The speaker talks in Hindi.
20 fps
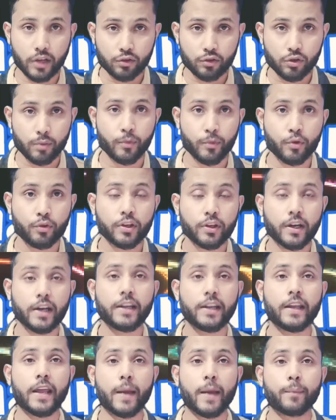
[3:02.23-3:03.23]
का जो
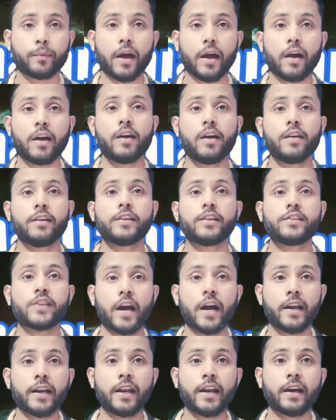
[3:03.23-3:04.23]
म्यूजिकली ऐप था ये
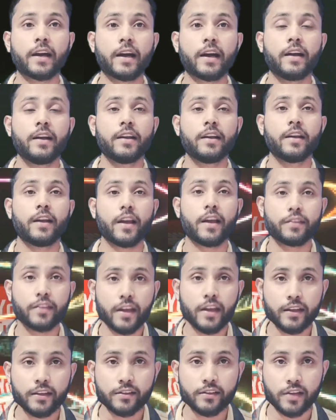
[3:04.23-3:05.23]
छाने लगा
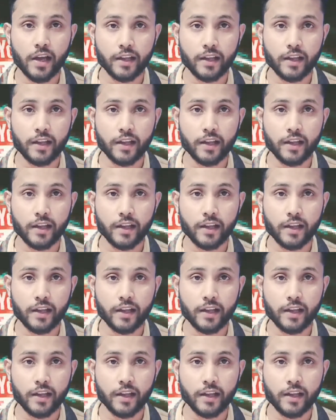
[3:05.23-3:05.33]
ऐसे ही